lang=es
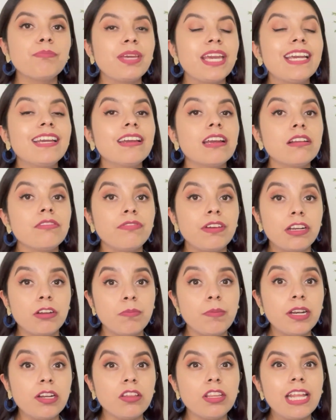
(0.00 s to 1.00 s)
también que el
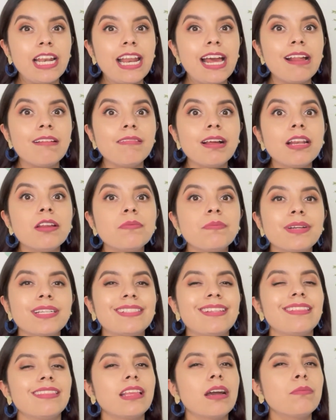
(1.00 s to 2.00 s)
fenómeno del alba lo
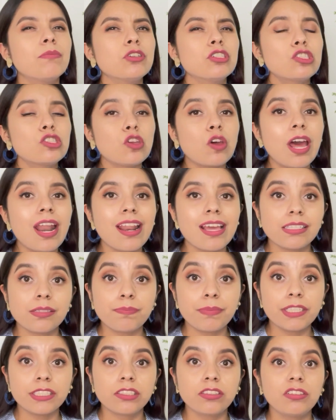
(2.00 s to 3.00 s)
presentamos todas las
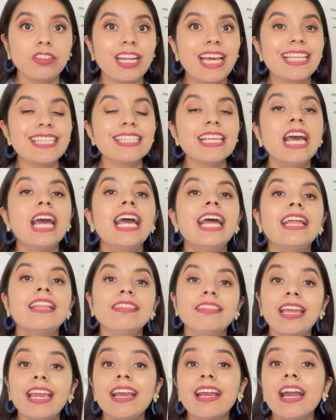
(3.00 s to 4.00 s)
personas,
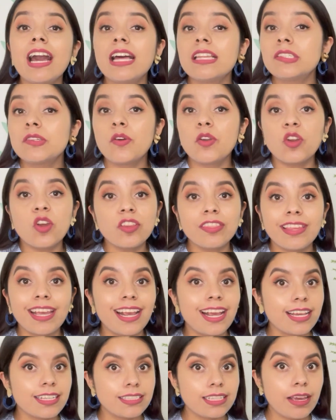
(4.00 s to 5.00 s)
tengas o no
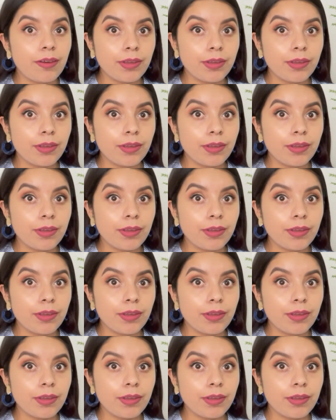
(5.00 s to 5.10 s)
tengas